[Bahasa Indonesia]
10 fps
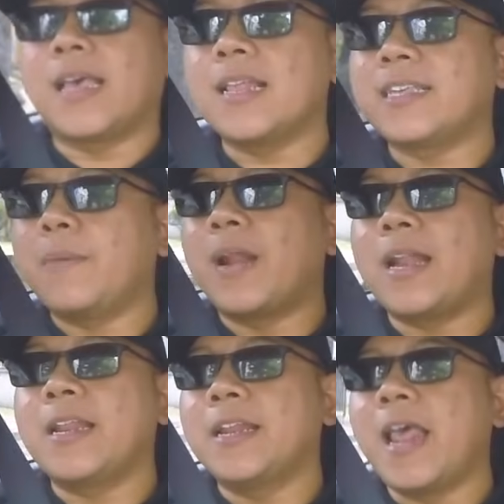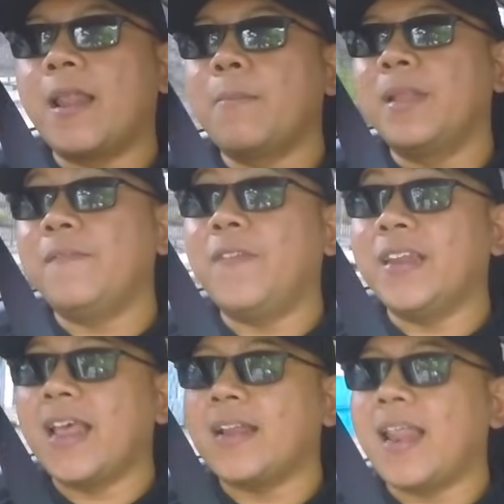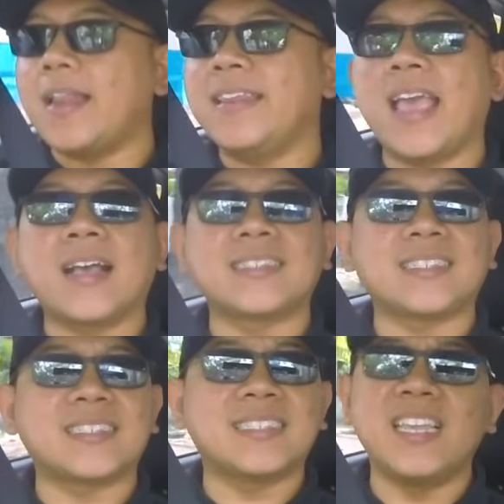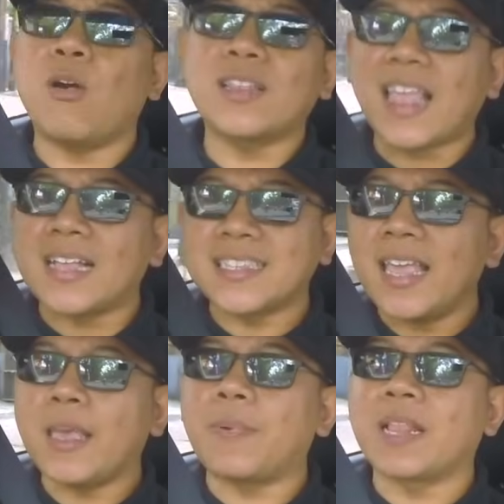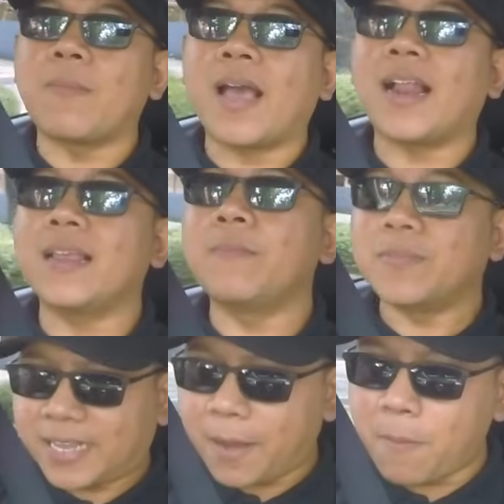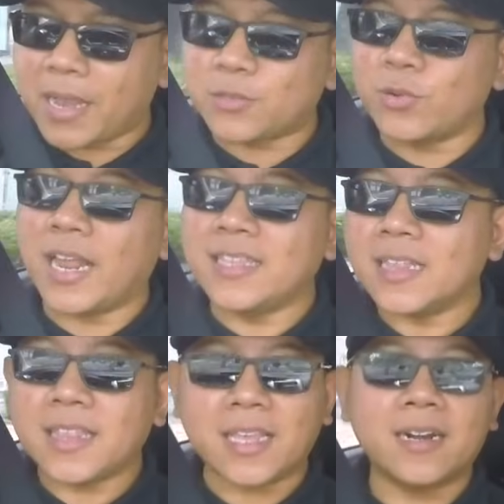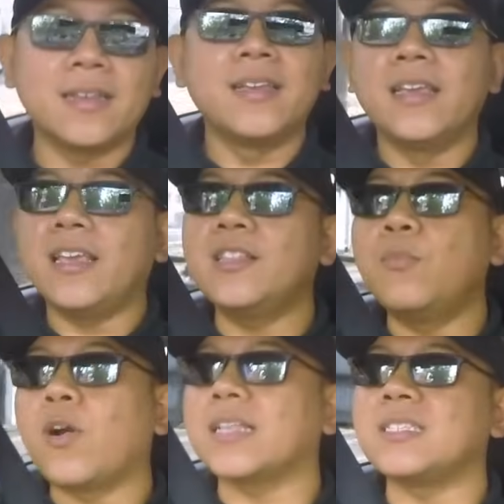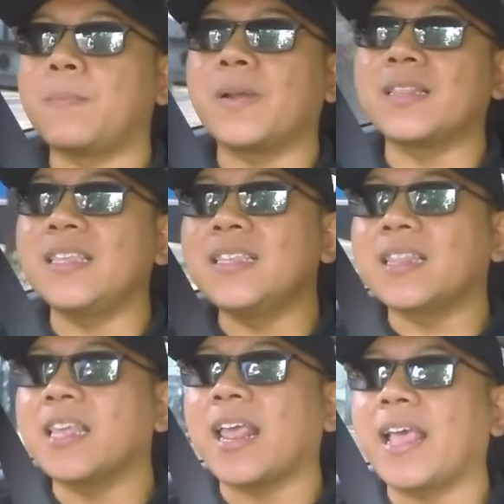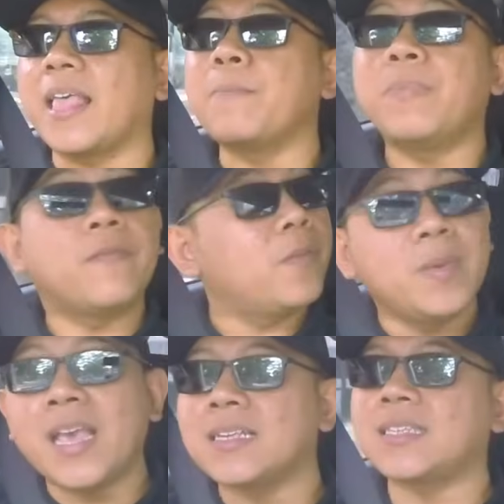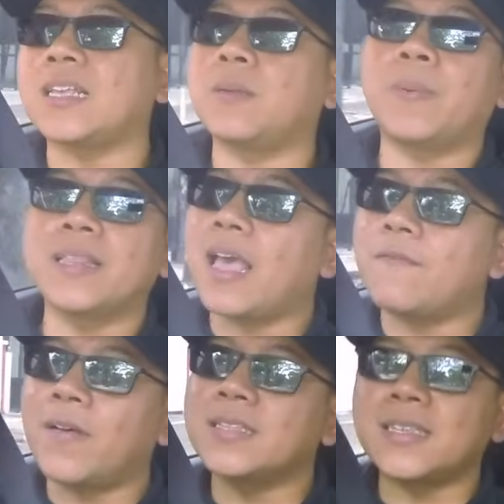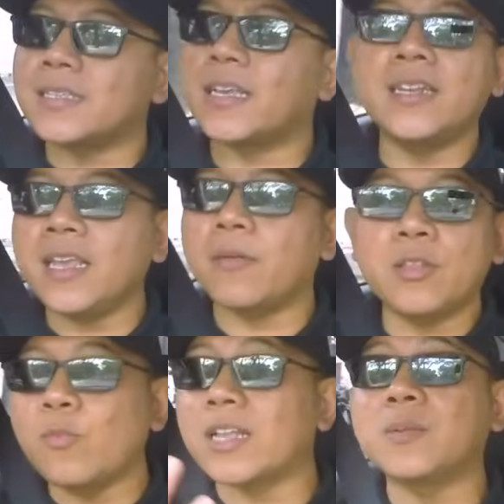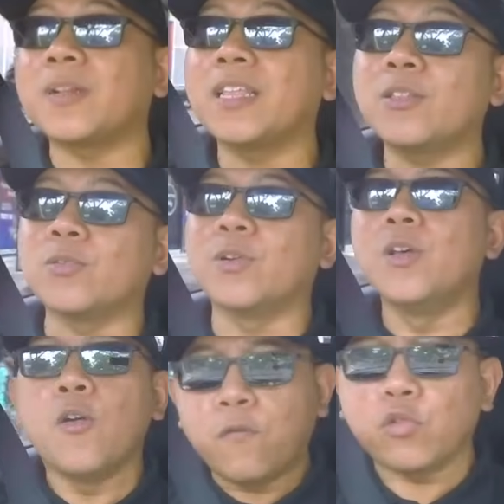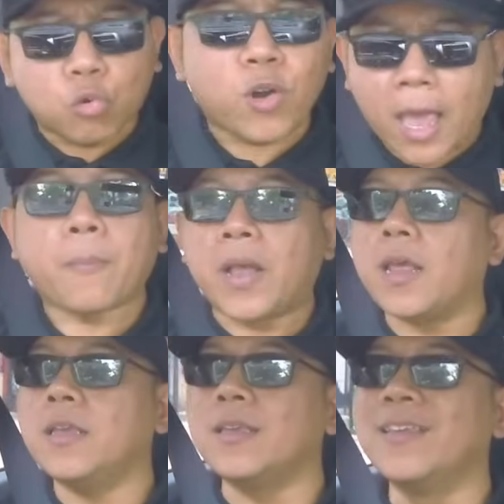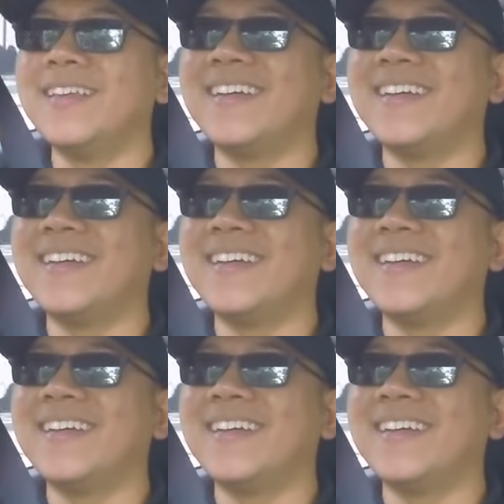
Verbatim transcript: Sekarang saya berada di dalam Livina dan yang di otak saya pertama kali saya masuk dan nyetir itu bukan seperti nyetir LMPV biasa seperti Avanza, Xenia itu bukan seperti itu. Futura apalagi.